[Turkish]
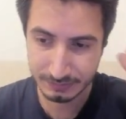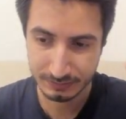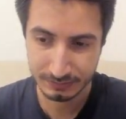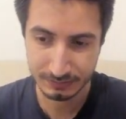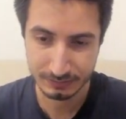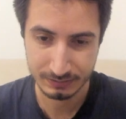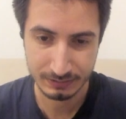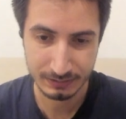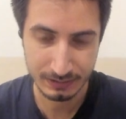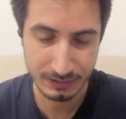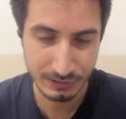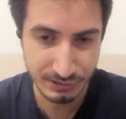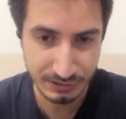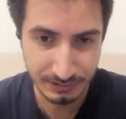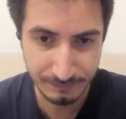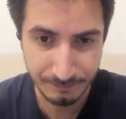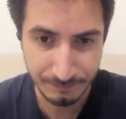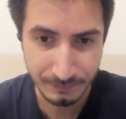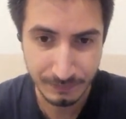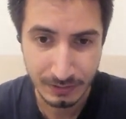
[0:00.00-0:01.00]
Kaybetme. Geçelim.
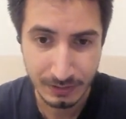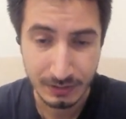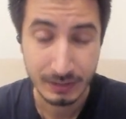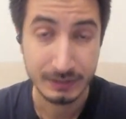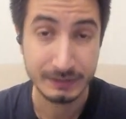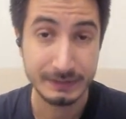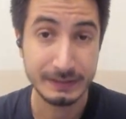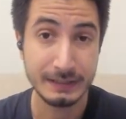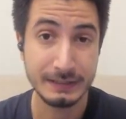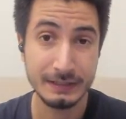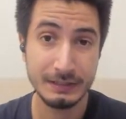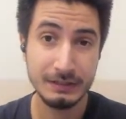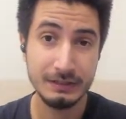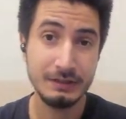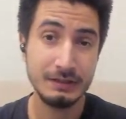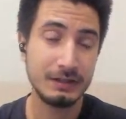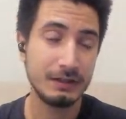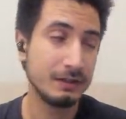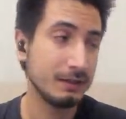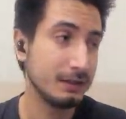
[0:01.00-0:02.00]
Dedenin
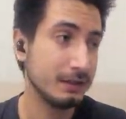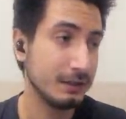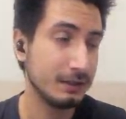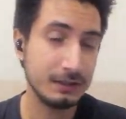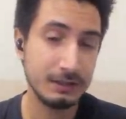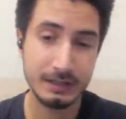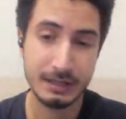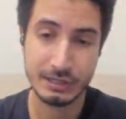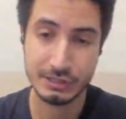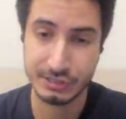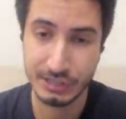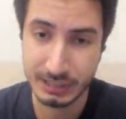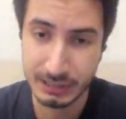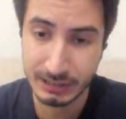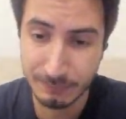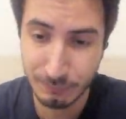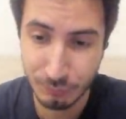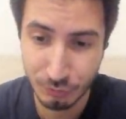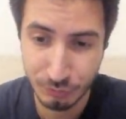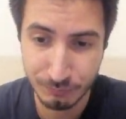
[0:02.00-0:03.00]
e,
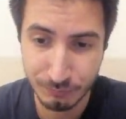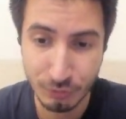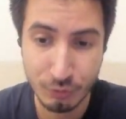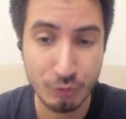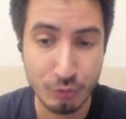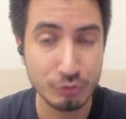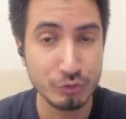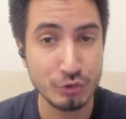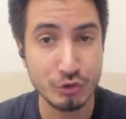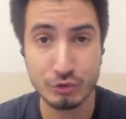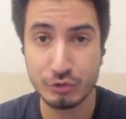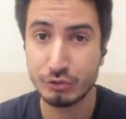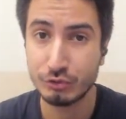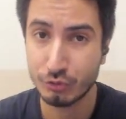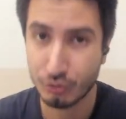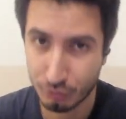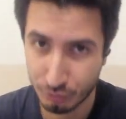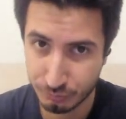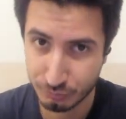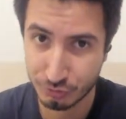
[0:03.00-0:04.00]
geçenki bölümde konuştuğunu
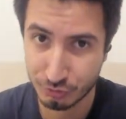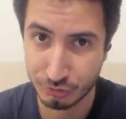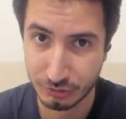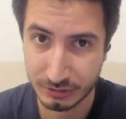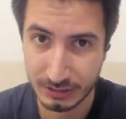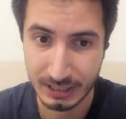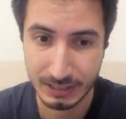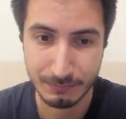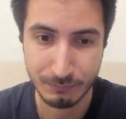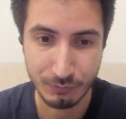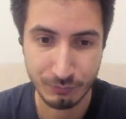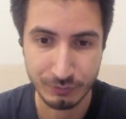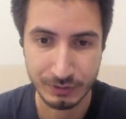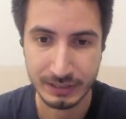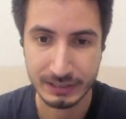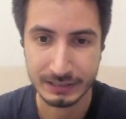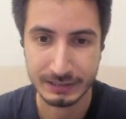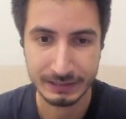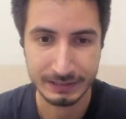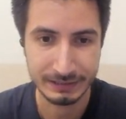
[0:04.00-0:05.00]
görmüştük Game Over
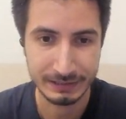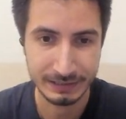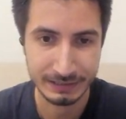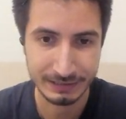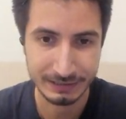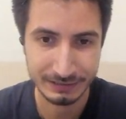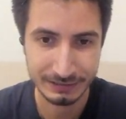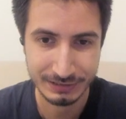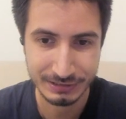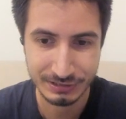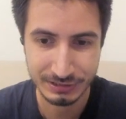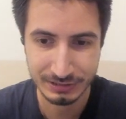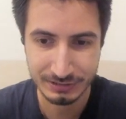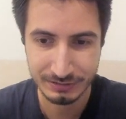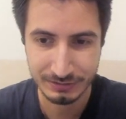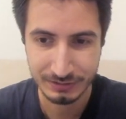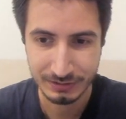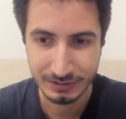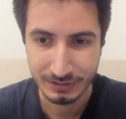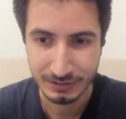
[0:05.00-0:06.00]
ekranında arkadaşlar.
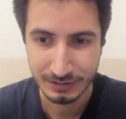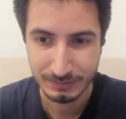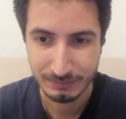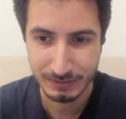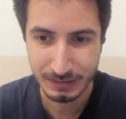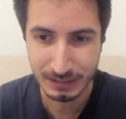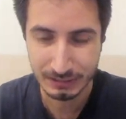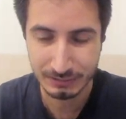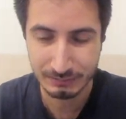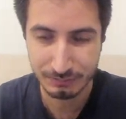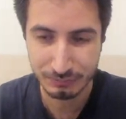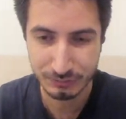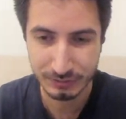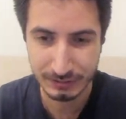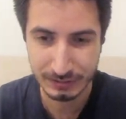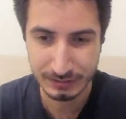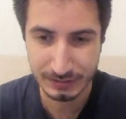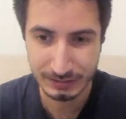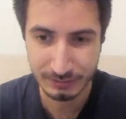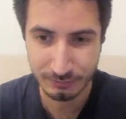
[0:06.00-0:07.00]
Bakalım burada
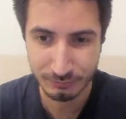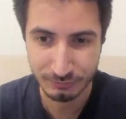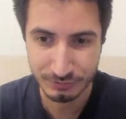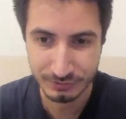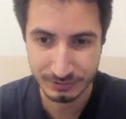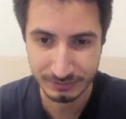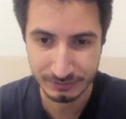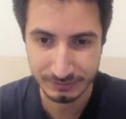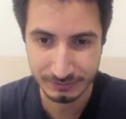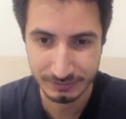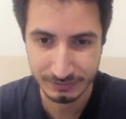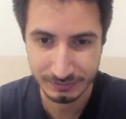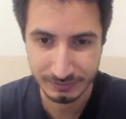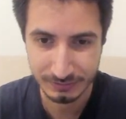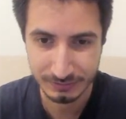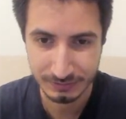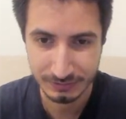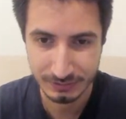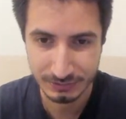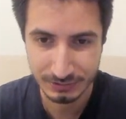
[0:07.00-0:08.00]
neler göreceğiz.
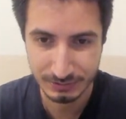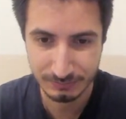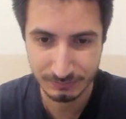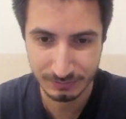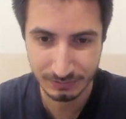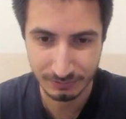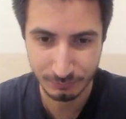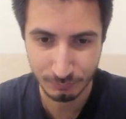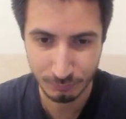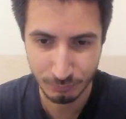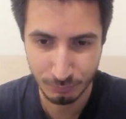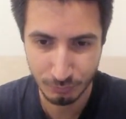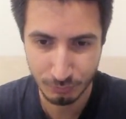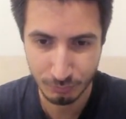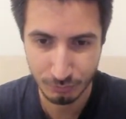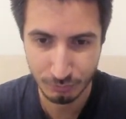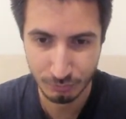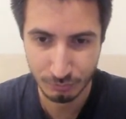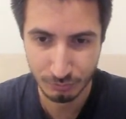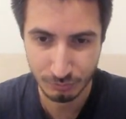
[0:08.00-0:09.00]
Şimdi
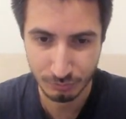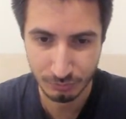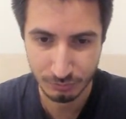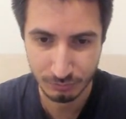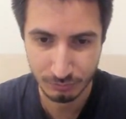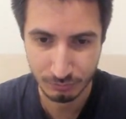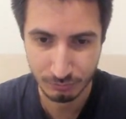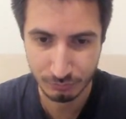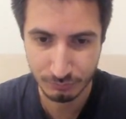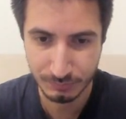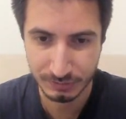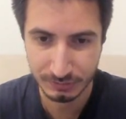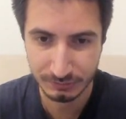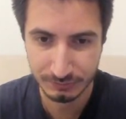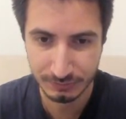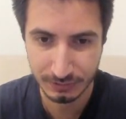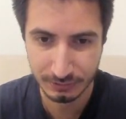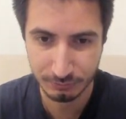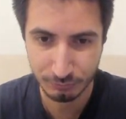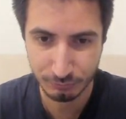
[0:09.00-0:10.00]
o O
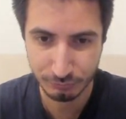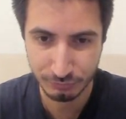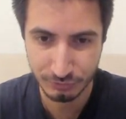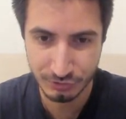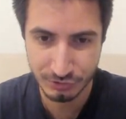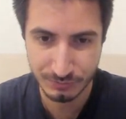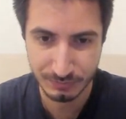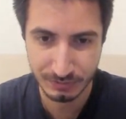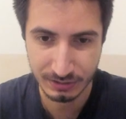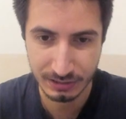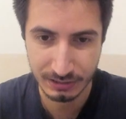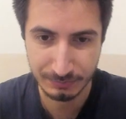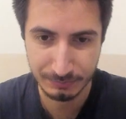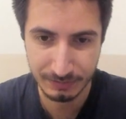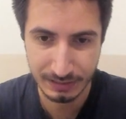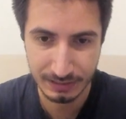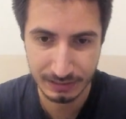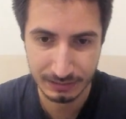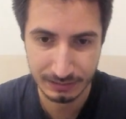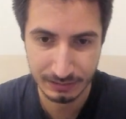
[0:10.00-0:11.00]
bilgisayarda oynayınca bir garip
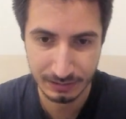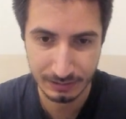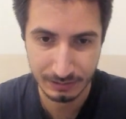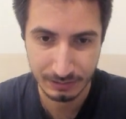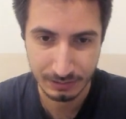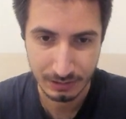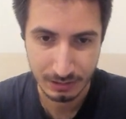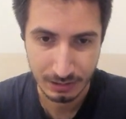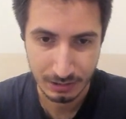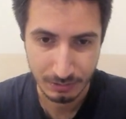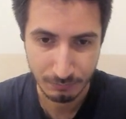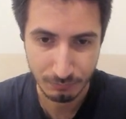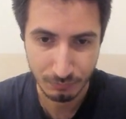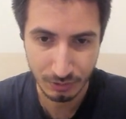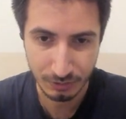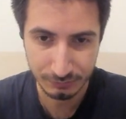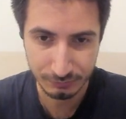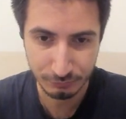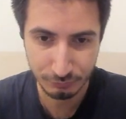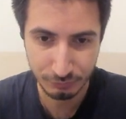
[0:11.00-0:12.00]
geldi ha.
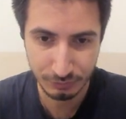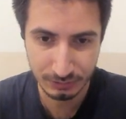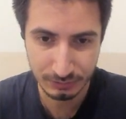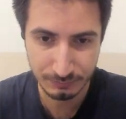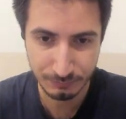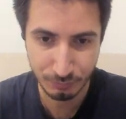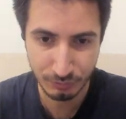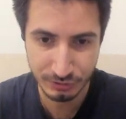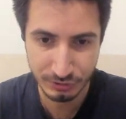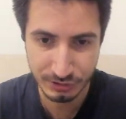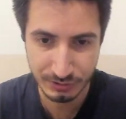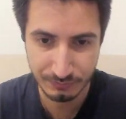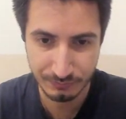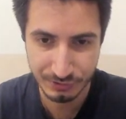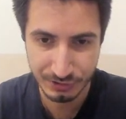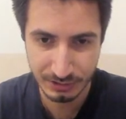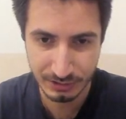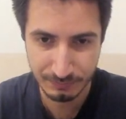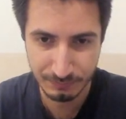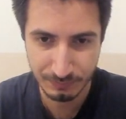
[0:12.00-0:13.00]
Mouse'u sürekli böyle
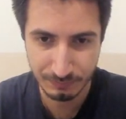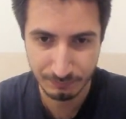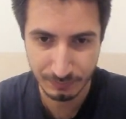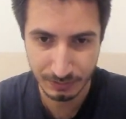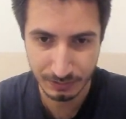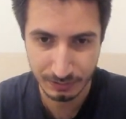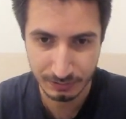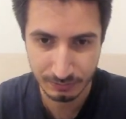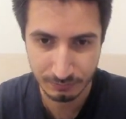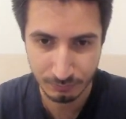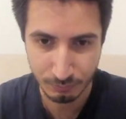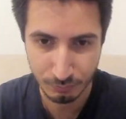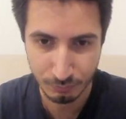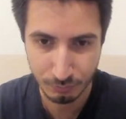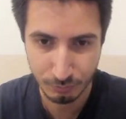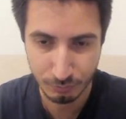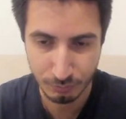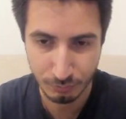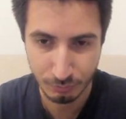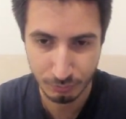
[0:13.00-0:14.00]
çevirecek miyim ben?
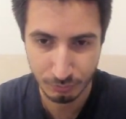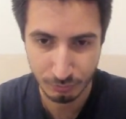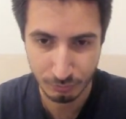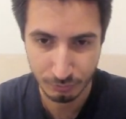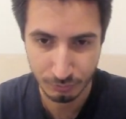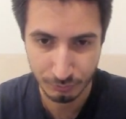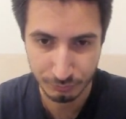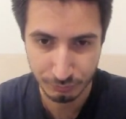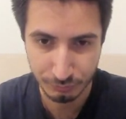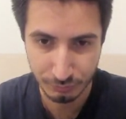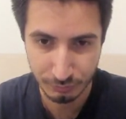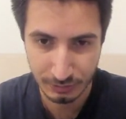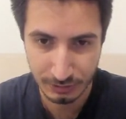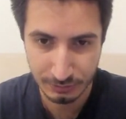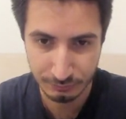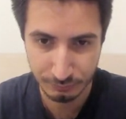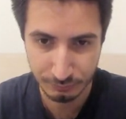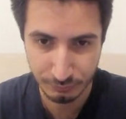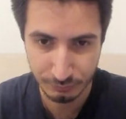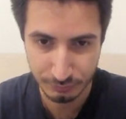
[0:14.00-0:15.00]
O kontroller
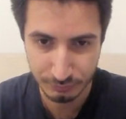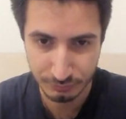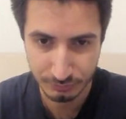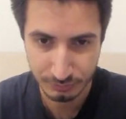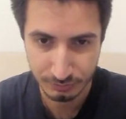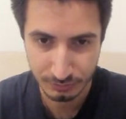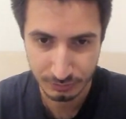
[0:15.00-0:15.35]
zor.